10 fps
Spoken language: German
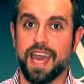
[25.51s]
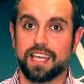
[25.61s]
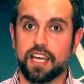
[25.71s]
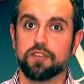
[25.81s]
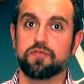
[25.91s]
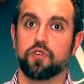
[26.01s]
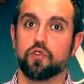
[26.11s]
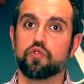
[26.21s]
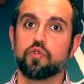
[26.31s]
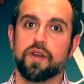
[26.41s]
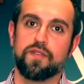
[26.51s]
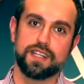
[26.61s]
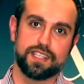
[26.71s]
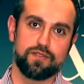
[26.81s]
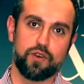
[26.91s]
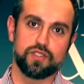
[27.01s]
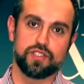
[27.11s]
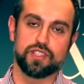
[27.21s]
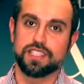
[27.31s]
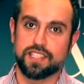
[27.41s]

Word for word: ergriffen und überwältigt worden sind.